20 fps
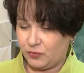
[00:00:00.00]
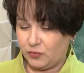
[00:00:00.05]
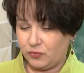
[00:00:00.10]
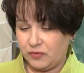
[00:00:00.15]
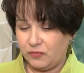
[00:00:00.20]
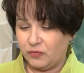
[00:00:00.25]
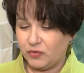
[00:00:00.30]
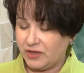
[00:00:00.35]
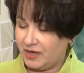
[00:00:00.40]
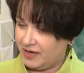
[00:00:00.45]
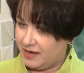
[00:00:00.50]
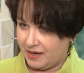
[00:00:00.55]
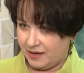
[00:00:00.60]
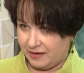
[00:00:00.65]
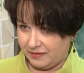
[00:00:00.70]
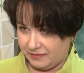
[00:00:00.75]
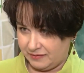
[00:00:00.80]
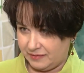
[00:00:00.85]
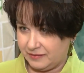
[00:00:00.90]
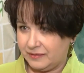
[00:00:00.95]
Вот у него
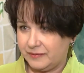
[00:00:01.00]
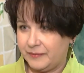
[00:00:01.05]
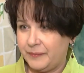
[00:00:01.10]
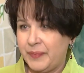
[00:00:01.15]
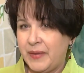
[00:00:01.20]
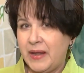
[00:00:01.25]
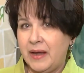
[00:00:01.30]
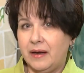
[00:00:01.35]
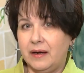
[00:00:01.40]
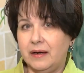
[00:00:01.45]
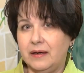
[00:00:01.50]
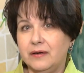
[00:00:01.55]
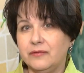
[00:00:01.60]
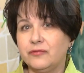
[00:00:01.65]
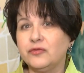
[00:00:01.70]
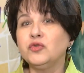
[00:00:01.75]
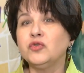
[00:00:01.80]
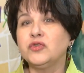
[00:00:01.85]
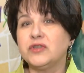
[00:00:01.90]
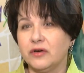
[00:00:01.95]
такая э,
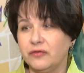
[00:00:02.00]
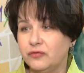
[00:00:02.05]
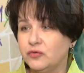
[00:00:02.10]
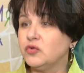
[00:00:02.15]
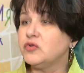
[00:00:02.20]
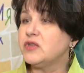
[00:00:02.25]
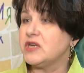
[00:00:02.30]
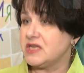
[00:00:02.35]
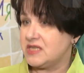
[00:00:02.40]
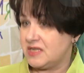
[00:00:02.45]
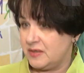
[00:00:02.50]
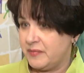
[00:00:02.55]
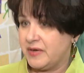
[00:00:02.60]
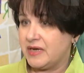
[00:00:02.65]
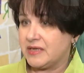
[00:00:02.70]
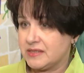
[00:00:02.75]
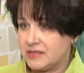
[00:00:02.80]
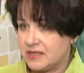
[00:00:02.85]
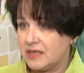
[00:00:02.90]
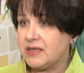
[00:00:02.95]
э, внутри
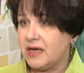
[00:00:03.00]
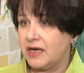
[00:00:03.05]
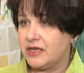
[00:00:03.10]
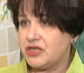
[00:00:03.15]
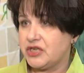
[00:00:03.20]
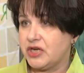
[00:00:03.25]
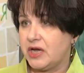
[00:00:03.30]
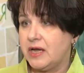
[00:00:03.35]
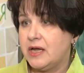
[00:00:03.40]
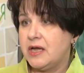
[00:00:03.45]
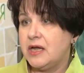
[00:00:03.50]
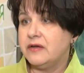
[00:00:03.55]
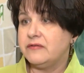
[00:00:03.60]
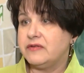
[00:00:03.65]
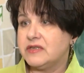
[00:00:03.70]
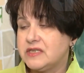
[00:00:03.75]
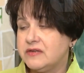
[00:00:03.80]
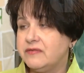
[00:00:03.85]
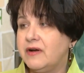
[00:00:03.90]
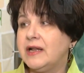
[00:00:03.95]
себя задача.
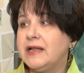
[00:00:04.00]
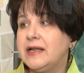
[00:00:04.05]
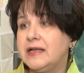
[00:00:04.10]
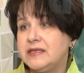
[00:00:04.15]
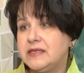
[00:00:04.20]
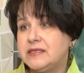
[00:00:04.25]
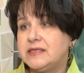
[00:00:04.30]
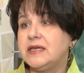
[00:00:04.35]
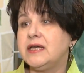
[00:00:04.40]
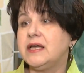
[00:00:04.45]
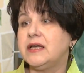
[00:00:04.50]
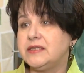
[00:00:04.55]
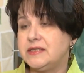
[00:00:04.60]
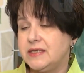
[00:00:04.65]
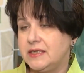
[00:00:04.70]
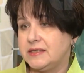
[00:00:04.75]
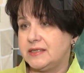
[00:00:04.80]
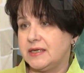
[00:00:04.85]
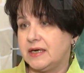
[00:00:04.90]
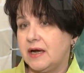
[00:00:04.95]
Фестиваль для детей и о
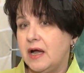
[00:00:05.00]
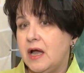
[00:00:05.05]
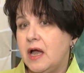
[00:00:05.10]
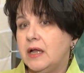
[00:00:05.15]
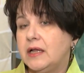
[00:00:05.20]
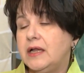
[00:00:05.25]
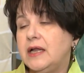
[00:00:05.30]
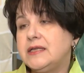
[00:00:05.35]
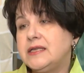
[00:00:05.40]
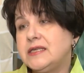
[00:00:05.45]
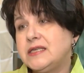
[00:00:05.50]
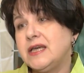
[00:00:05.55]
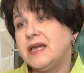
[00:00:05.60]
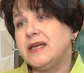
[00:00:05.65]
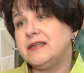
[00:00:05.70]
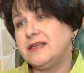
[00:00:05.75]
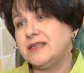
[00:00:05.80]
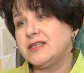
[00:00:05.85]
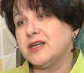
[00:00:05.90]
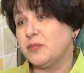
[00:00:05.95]
детях. Для
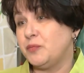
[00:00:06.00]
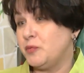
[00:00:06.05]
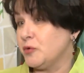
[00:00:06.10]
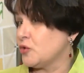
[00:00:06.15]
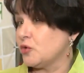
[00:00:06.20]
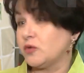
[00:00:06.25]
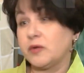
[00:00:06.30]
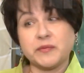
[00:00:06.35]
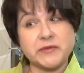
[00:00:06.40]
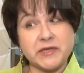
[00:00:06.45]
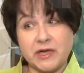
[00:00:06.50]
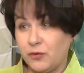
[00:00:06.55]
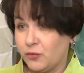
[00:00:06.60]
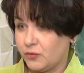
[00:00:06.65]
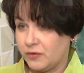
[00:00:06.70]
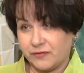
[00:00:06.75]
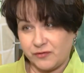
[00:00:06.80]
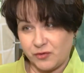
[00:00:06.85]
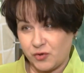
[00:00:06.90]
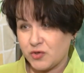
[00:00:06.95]
детей и о детях пишут
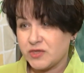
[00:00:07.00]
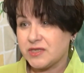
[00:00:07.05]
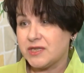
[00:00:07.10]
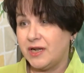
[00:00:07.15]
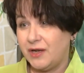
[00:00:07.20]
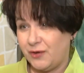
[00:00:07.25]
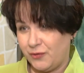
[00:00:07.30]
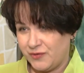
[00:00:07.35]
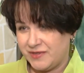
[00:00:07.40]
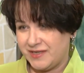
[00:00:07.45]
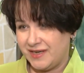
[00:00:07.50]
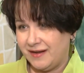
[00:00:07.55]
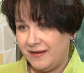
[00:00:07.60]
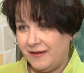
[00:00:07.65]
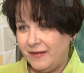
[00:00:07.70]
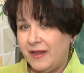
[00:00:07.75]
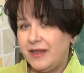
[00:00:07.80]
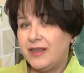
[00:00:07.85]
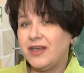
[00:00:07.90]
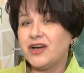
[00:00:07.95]
абсолютно взрослые люди,
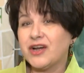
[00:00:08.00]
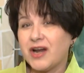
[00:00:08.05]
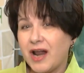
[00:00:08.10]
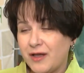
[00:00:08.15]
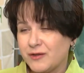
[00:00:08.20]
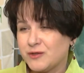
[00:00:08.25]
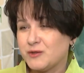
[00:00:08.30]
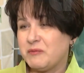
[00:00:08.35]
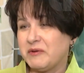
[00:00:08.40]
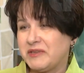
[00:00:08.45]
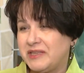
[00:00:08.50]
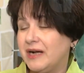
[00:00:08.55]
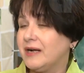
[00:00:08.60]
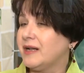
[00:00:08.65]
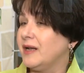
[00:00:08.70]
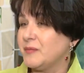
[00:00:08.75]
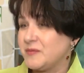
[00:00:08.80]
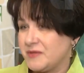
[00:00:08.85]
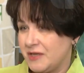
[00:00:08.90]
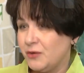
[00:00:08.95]
играют в
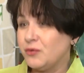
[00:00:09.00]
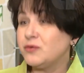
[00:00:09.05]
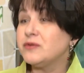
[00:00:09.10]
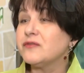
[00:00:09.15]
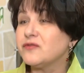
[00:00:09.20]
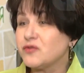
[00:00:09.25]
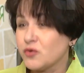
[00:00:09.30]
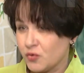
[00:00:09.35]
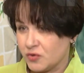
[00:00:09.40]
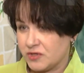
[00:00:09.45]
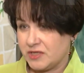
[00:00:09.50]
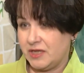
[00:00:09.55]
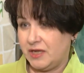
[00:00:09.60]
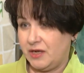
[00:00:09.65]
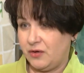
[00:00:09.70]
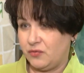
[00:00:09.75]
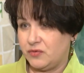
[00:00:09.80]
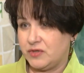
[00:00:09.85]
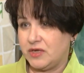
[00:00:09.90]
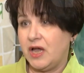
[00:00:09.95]
спектакли абсолютно
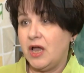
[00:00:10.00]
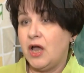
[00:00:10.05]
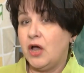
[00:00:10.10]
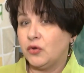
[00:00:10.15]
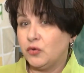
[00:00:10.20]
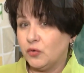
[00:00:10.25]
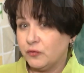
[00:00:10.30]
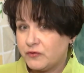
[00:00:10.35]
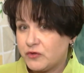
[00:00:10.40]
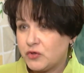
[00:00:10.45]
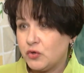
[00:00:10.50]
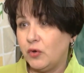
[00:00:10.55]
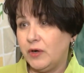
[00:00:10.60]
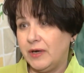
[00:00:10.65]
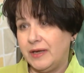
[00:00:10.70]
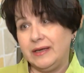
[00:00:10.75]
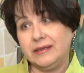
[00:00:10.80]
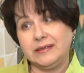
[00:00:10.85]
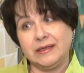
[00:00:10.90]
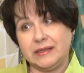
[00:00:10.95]
взрослые люди. Но
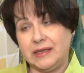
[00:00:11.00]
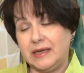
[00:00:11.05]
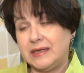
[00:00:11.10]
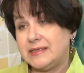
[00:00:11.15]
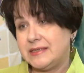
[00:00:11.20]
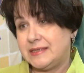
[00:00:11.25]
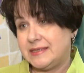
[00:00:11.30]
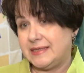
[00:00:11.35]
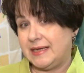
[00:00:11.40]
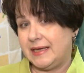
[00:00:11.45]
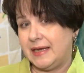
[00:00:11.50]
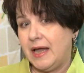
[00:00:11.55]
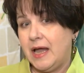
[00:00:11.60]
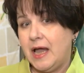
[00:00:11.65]
все это для детей.